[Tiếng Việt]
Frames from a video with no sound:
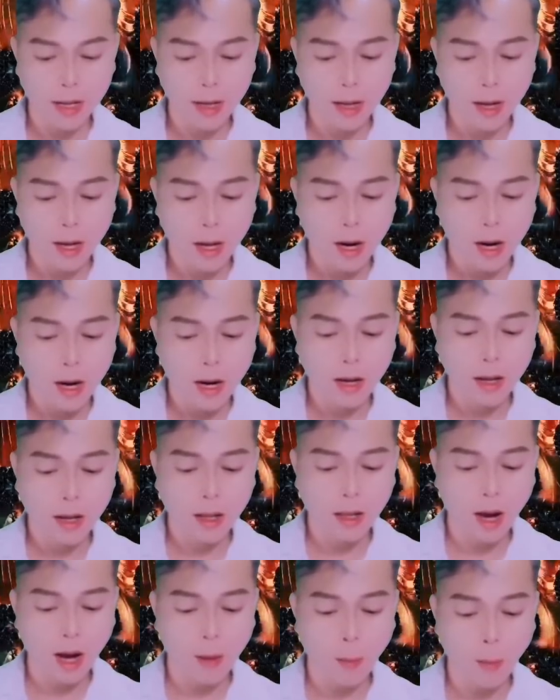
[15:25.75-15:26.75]
Anh có
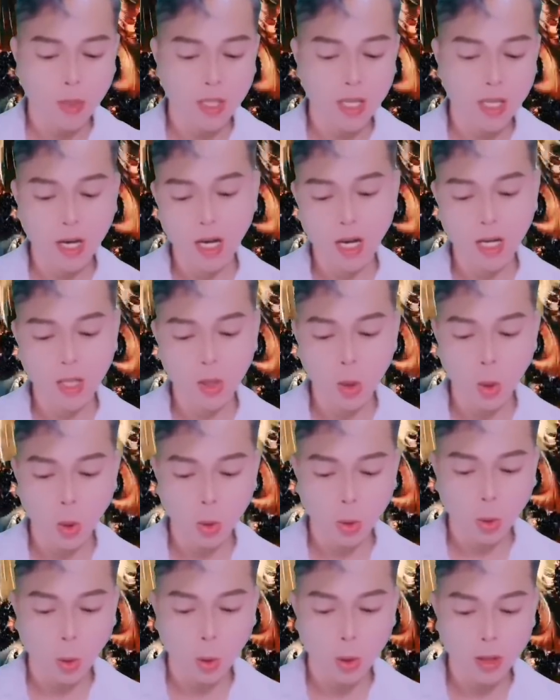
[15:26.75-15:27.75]
thể dùng tính cách của mình
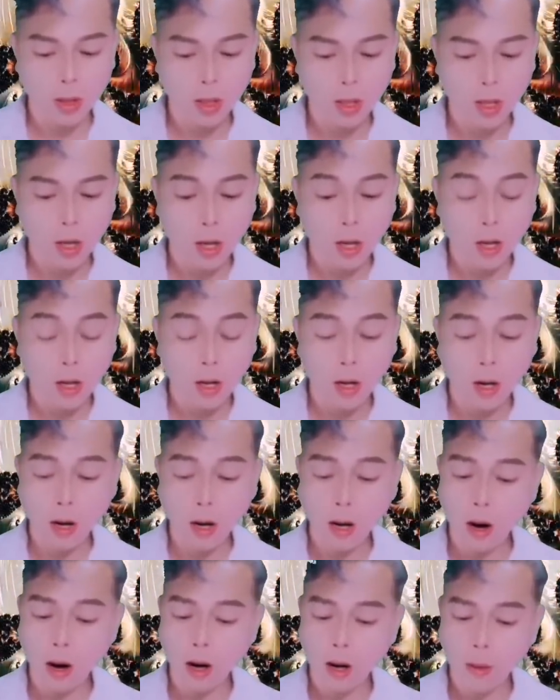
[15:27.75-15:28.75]
để mà đảm
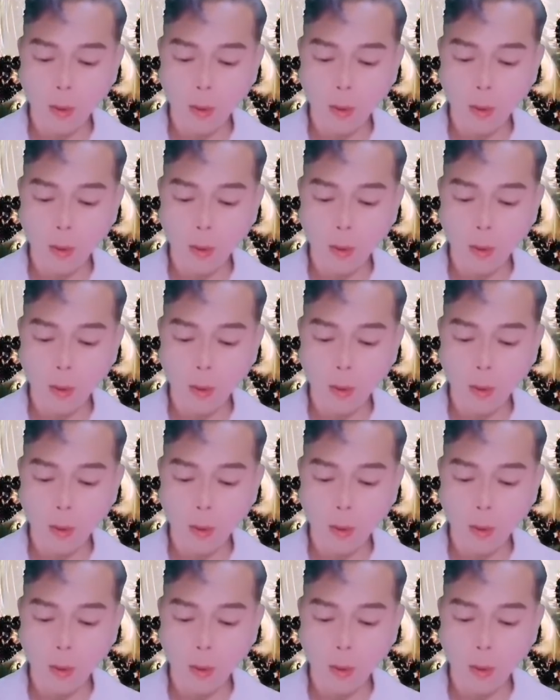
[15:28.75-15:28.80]
bảo được